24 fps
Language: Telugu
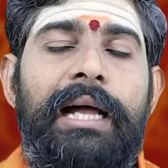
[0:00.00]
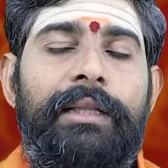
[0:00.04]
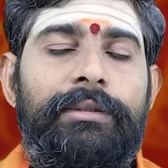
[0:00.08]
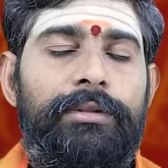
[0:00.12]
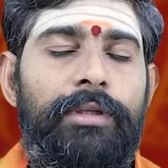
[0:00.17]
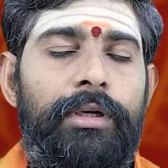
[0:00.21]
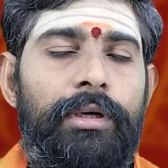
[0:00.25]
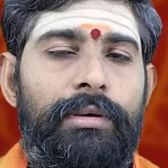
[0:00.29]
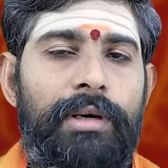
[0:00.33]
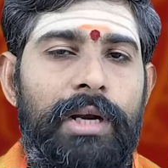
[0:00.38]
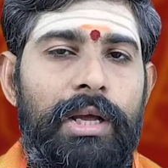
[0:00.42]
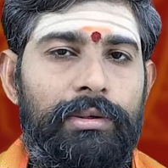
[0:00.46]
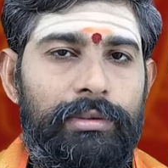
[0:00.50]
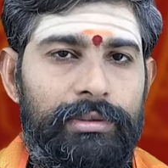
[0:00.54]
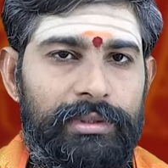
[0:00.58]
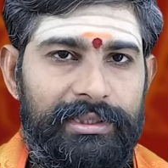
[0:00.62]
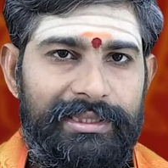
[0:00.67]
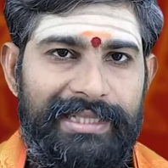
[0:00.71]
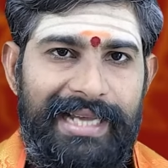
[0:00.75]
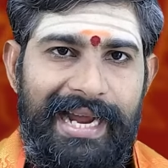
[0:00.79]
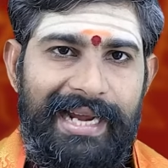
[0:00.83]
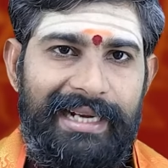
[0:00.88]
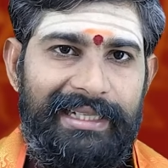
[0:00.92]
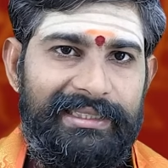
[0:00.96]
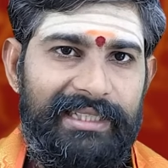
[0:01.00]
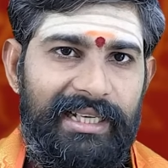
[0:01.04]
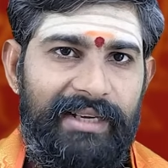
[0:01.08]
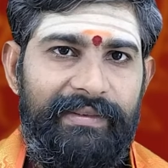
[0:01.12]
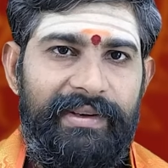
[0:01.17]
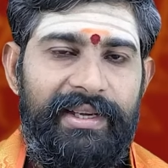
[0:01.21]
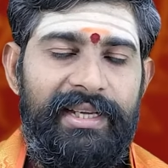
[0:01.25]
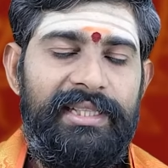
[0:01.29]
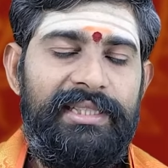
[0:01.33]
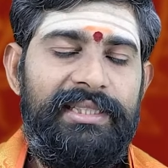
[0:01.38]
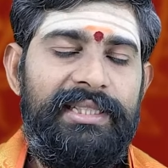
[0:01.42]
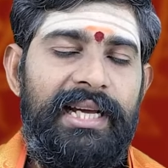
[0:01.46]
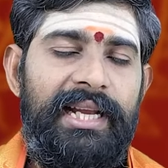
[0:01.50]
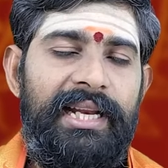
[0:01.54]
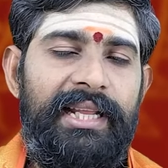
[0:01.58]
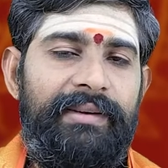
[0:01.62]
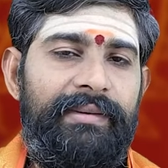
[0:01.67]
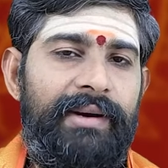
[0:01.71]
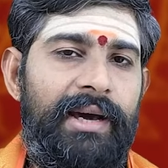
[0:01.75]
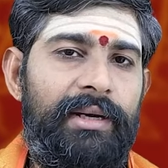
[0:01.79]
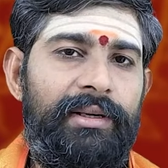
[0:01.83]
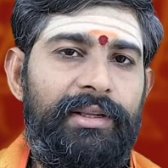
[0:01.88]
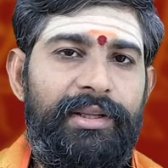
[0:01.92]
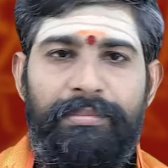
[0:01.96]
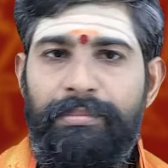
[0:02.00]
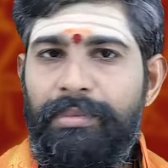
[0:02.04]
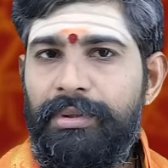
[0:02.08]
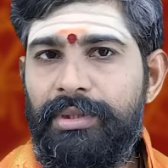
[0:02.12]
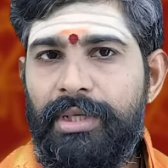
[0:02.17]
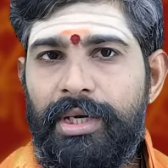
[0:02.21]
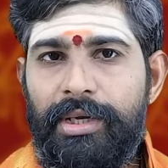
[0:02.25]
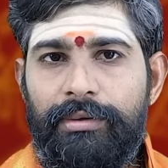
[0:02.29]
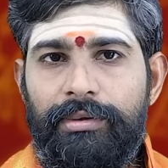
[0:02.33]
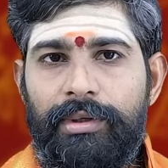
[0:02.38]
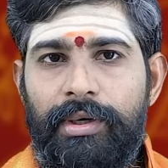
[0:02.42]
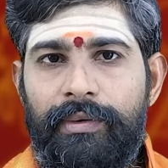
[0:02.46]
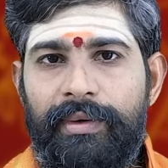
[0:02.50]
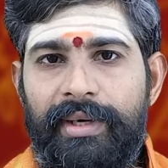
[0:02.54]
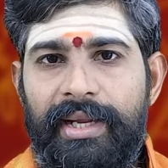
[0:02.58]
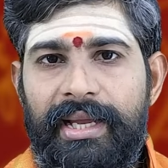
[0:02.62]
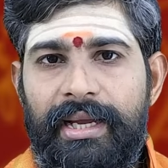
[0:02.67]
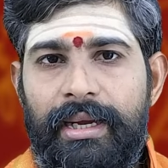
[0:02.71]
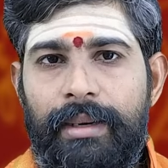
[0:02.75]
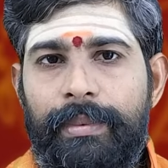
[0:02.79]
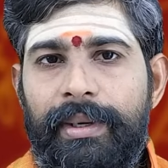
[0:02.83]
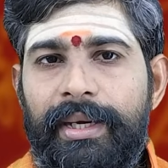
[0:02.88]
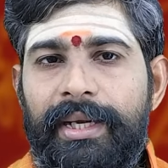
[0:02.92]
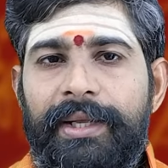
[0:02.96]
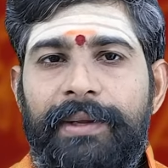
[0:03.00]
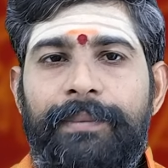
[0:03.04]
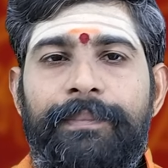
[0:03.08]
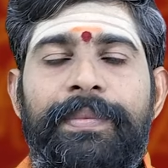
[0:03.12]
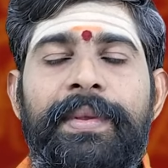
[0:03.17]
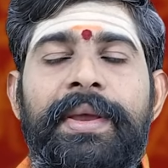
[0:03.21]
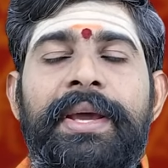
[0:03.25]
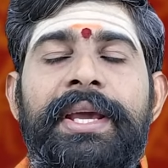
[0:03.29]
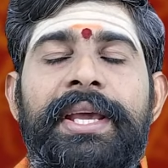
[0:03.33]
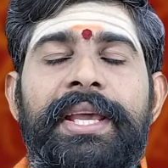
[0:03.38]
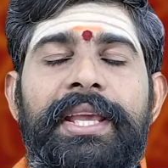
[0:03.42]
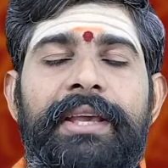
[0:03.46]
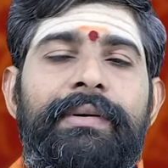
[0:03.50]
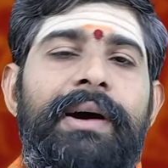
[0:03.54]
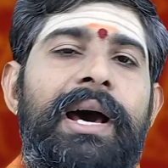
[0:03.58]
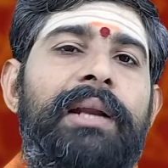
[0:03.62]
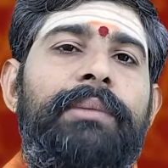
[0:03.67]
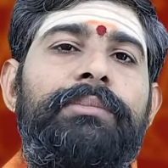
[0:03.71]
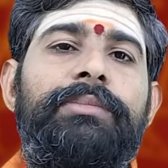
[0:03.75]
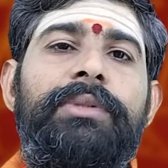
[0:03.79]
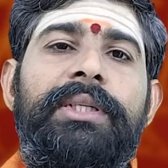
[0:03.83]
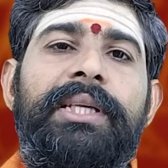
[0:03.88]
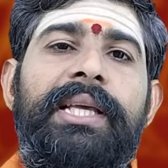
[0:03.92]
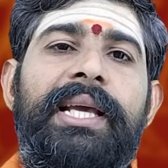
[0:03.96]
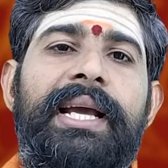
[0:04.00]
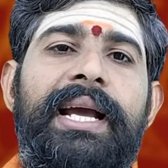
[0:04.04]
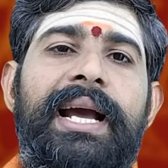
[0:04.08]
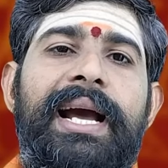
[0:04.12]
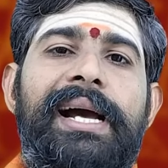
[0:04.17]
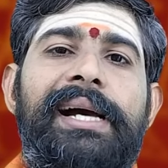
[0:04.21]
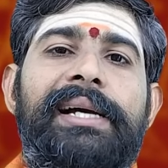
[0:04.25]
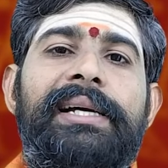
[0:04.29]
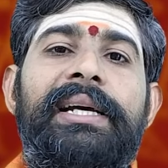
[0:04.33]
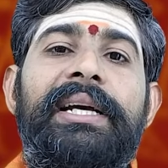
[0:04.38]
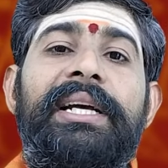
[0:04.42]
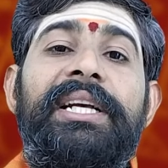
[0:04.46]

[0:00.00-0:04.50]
అందరూ కూడా కొంచెం జాగ్రత్తగా వహించాలి ఈ వారం ఇబ్బందులు ఎక్కువగా ఉన్నాయి కాబట్టి ఈ వారం ముఖ్యంగా